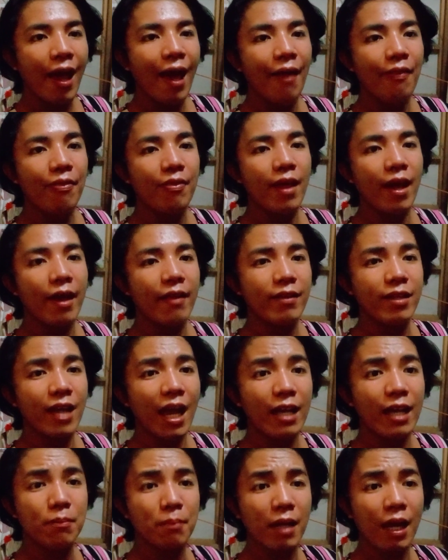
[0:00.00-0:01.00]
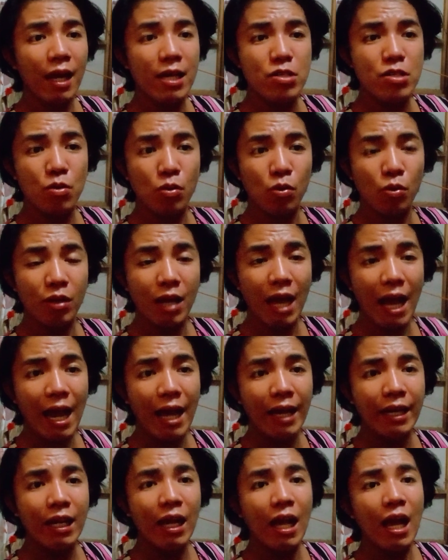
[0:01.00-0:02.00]
And then, kahit malakas yung
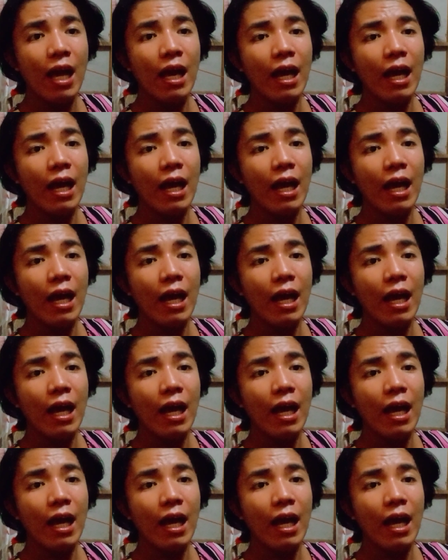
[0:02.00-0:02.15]
ulan,